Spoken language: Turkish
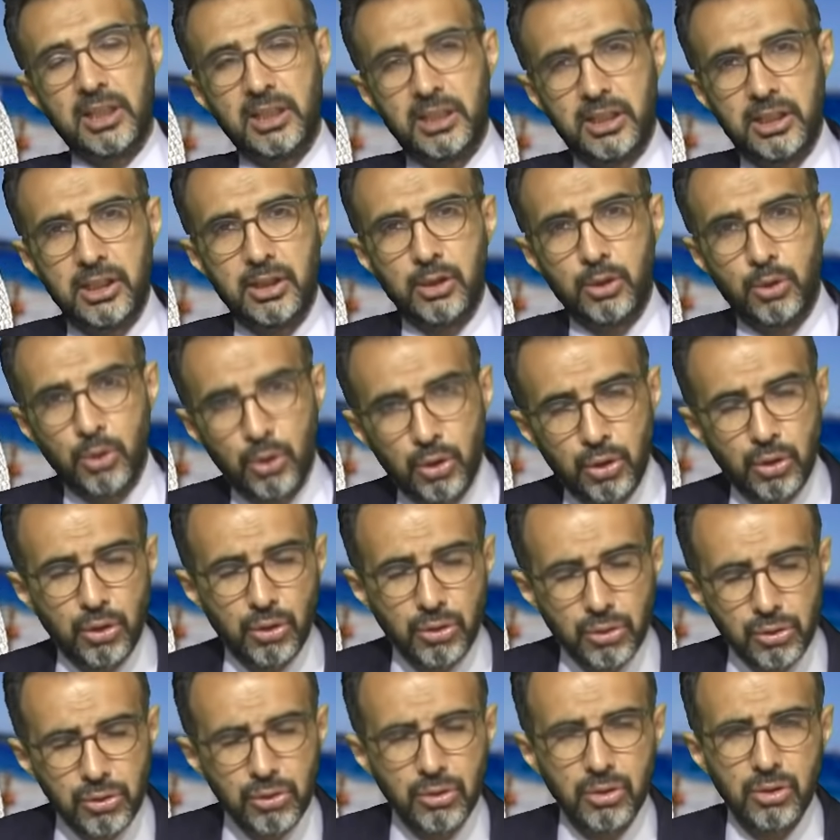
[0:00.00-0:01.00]
gittiğini
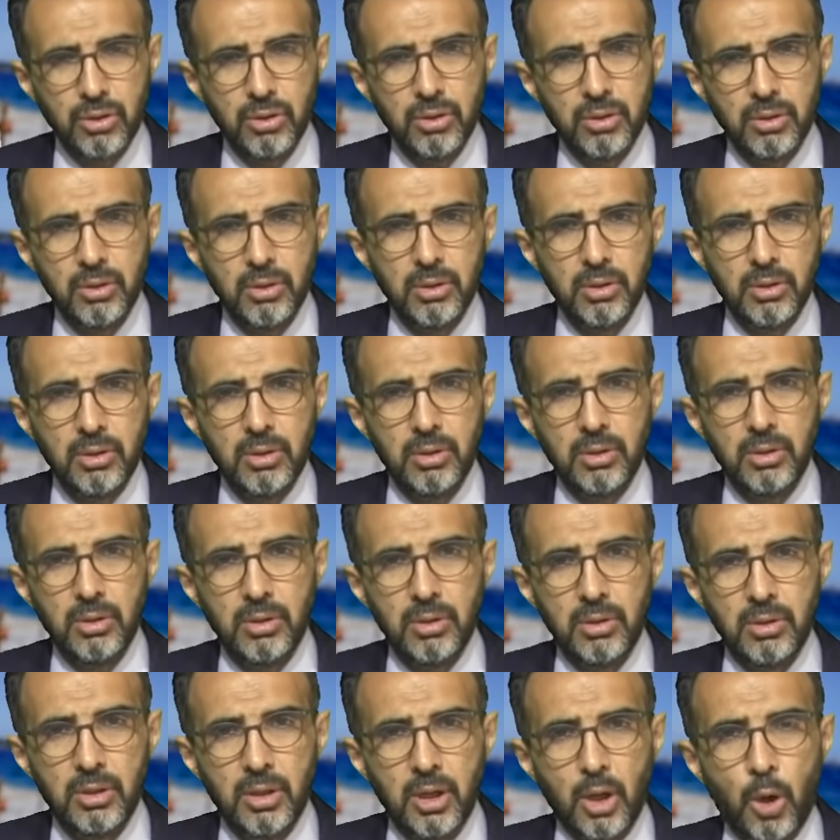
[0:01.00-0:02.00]
görüyoruz.
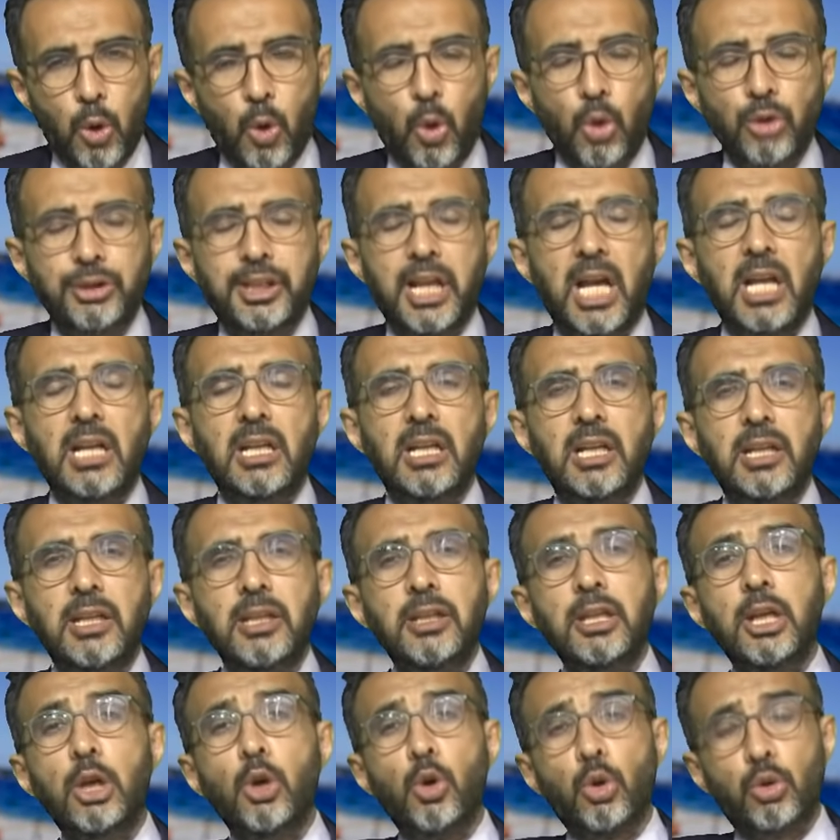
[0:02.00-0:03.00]

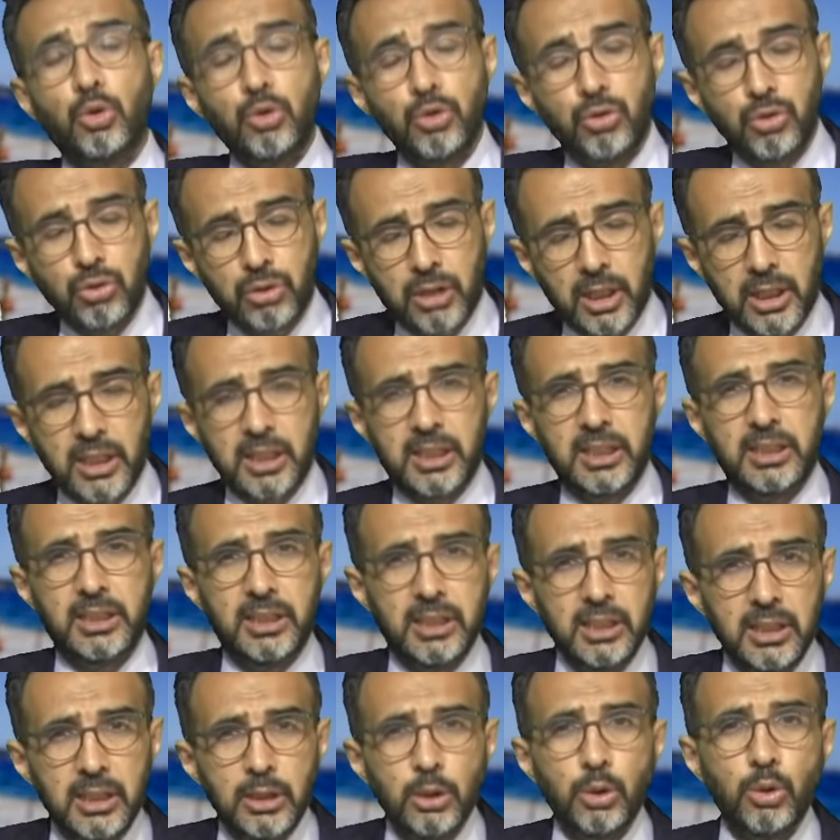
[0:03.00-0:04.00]
Otellerin de yokuş yukarı
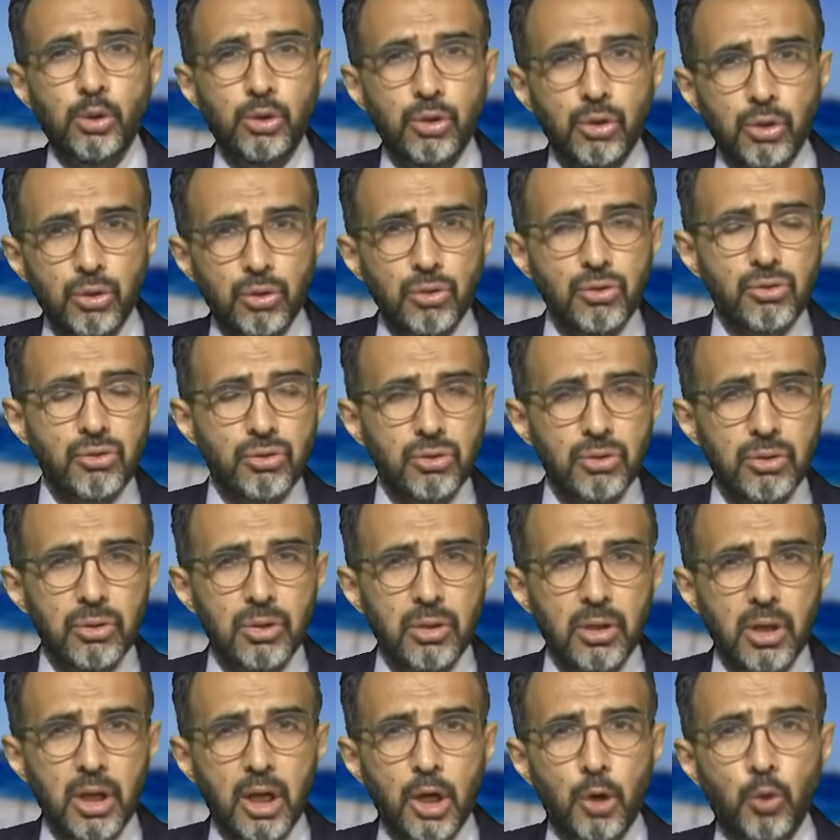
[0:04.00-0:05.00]
gittiğini görüyoruz.
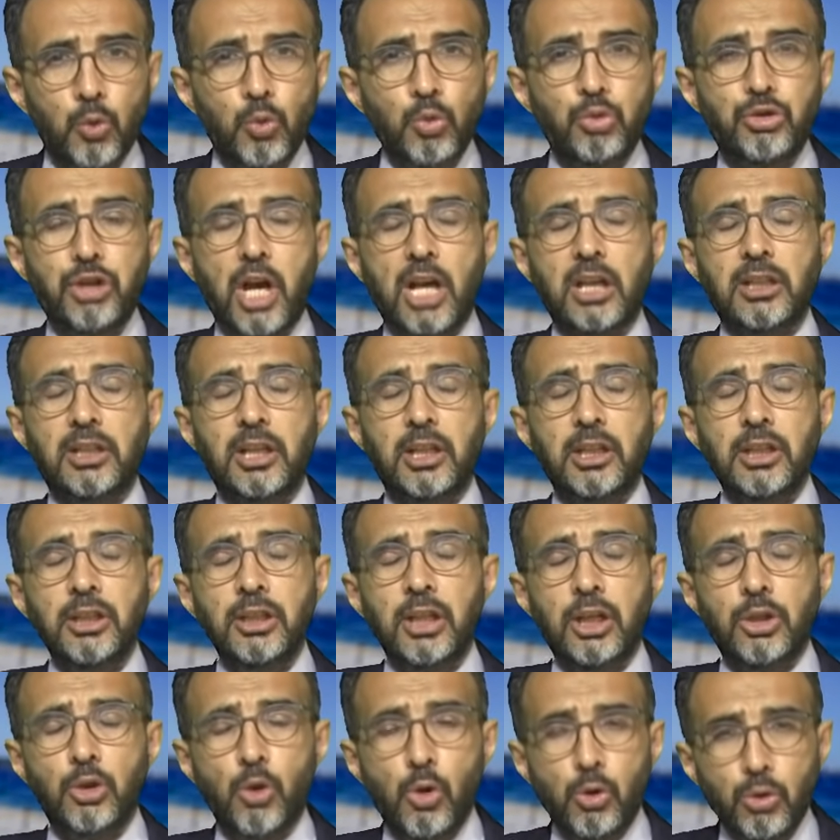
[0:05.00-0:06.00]
Uçakların
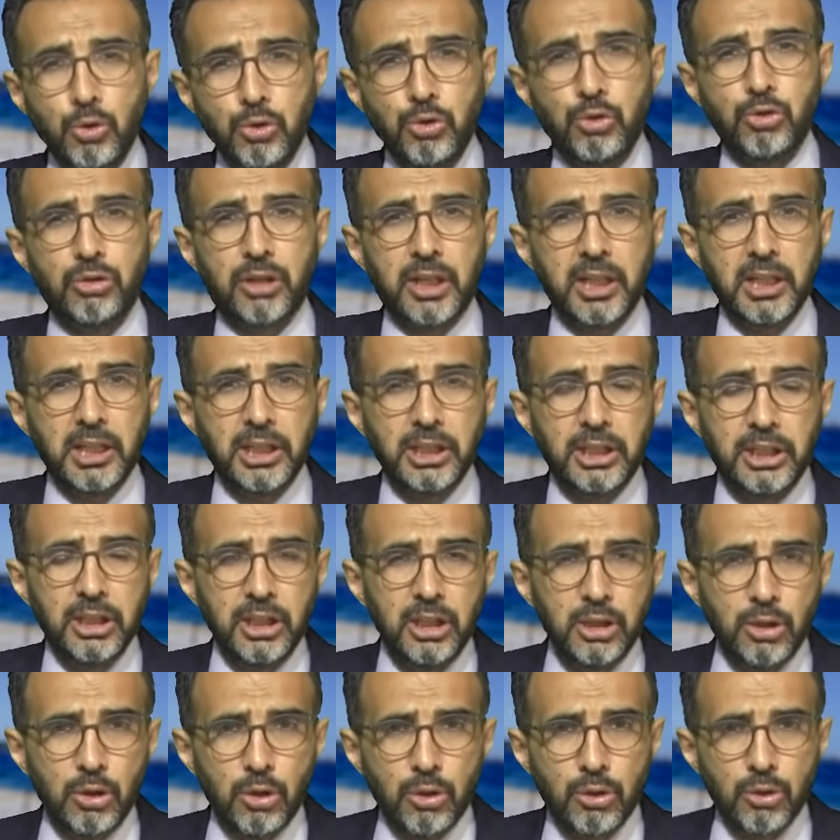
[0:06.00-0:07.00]
da yokuş yukarı
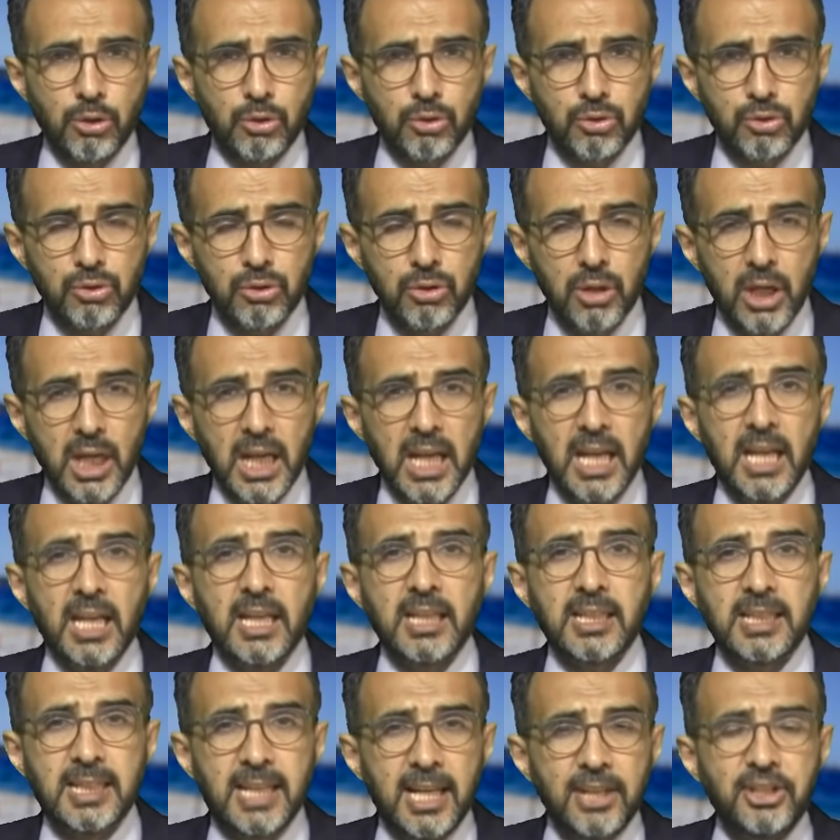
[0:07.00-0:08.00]
gittiğini görüyoruz.
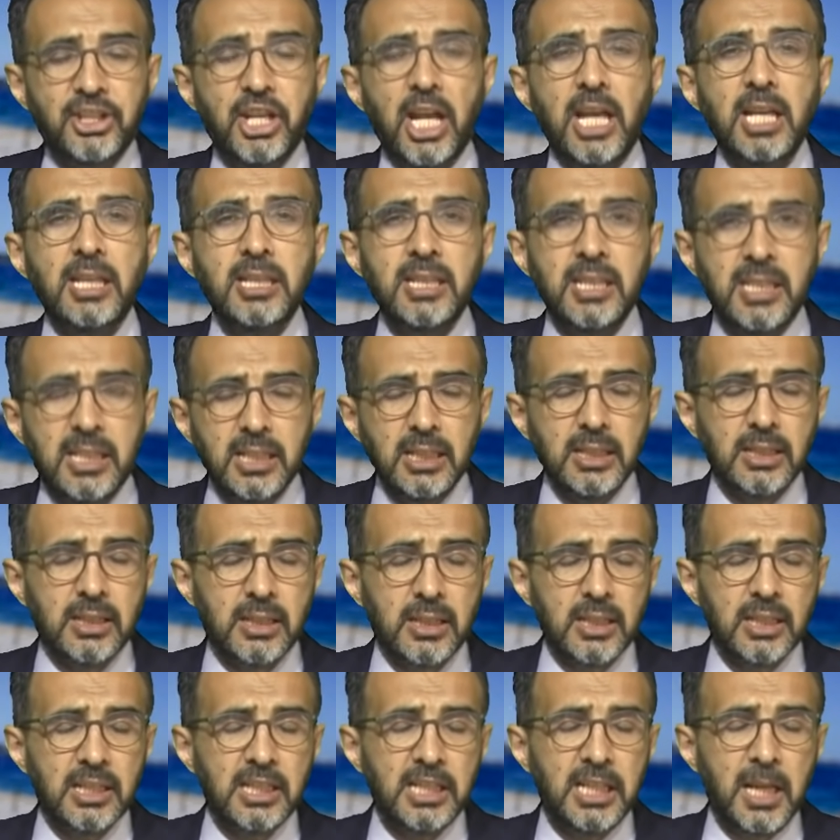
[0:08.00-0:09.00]
Geçen yıl
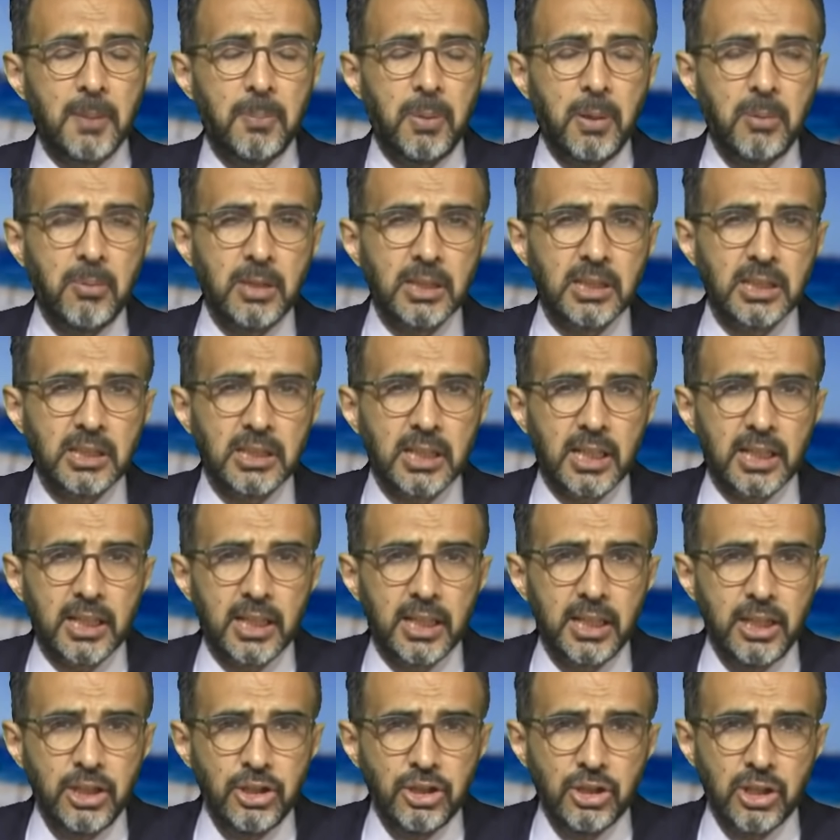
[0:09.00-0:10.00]
yapamadıkları
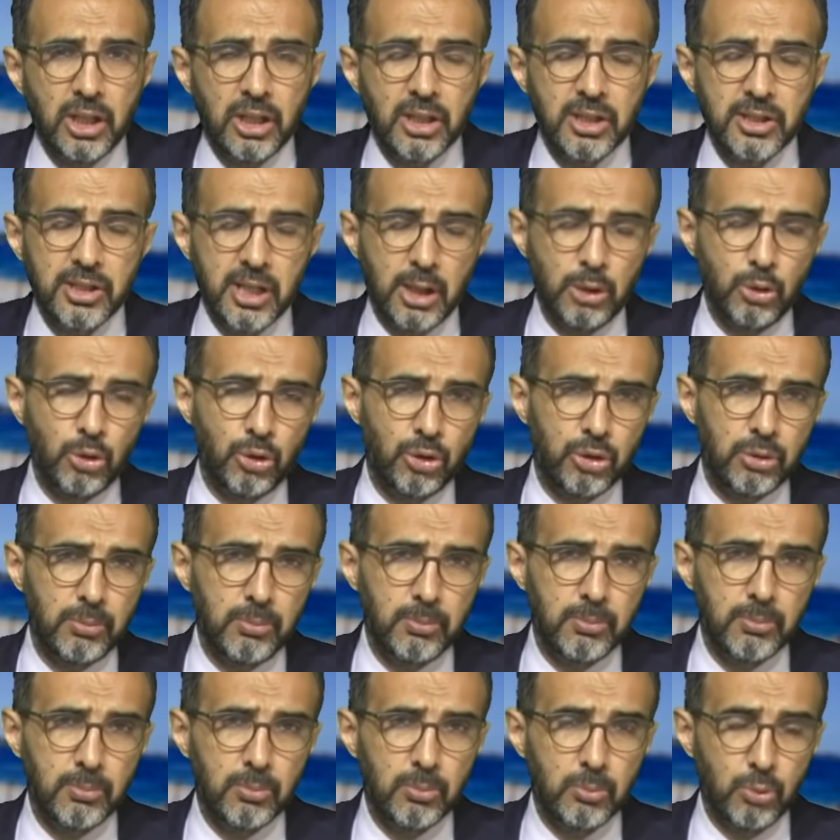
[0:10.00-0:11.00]
işleri sanıyorum
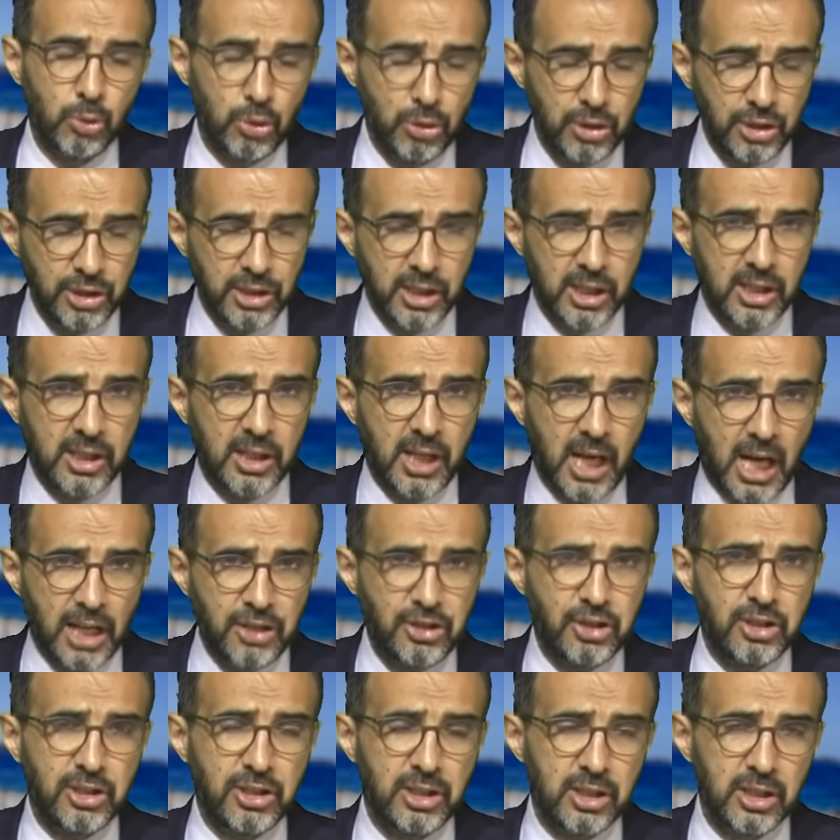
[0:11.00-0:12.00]
bu işlerin
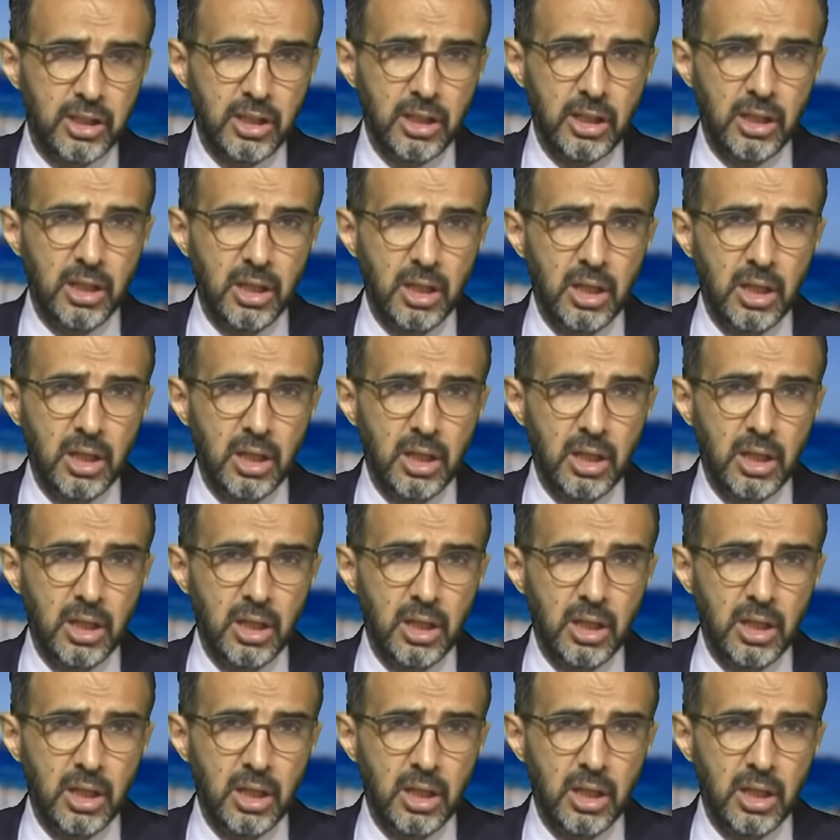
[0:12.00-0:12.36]
acısını